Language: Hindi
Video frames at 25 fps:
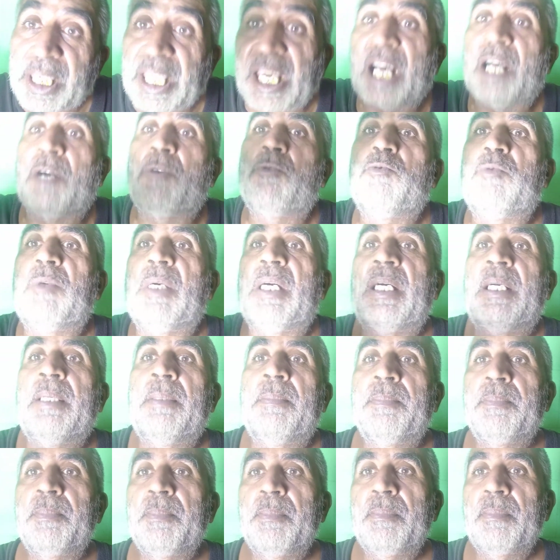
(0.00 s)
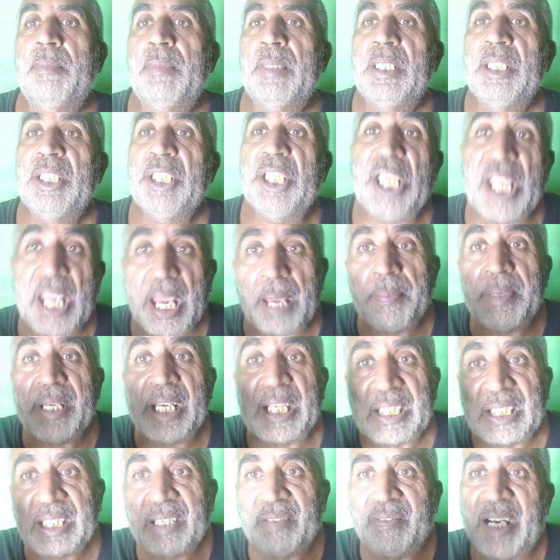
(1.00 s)
क्या हुआ ये है
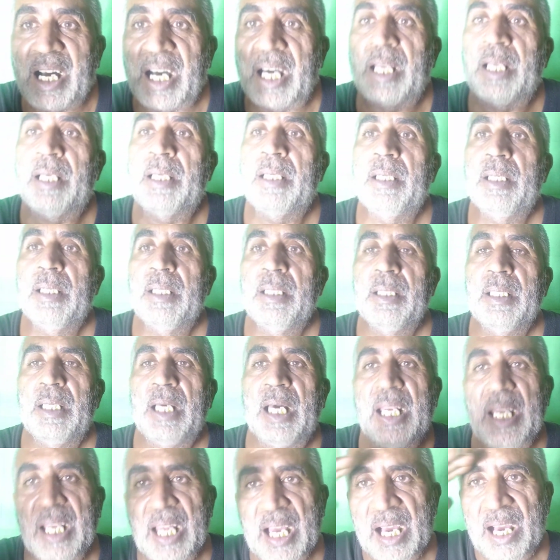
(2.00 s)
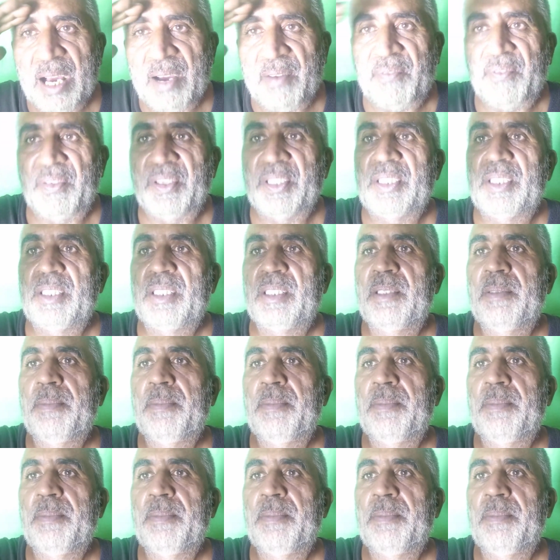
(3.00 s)
मेरा सवाल अल्लाह हाफिज़